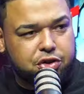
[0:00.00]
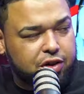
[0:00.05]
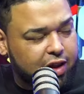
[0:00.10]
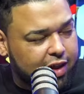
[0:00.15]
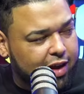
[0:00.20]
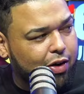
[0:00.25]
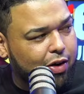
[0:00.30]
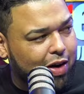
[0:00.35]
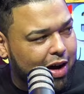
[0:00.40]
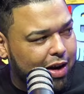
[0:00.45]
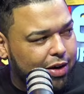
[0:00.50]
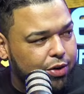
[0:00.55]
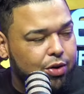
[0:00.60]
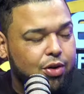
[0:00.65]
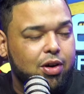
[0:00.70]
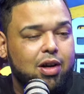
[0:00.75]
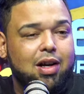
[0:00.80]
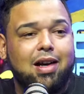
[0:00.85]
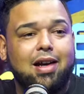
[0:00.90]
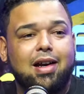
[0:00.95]
Te digo algo.
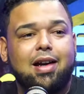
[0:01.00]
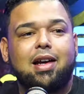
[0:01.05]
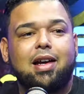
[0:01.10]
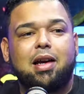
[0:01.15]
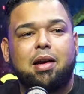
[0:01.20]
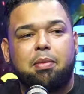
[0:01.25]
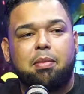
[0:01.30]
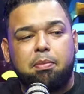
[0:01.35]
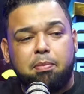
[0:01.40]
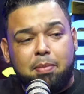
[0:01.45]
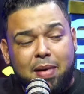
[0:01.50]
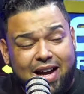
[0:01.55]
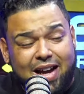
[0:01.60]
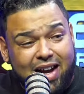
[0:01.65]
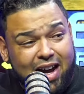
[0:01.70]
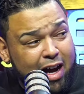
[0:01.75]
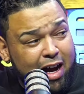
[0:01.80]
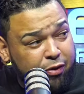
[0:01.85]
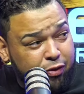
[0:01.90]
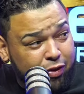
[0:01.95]
Ben
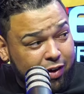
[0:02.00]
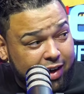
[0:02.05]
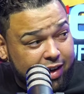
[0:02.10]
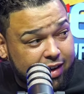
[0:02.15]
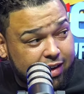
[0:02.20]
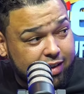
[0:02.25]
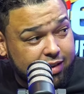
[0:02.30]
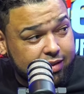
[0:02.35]
Affleck,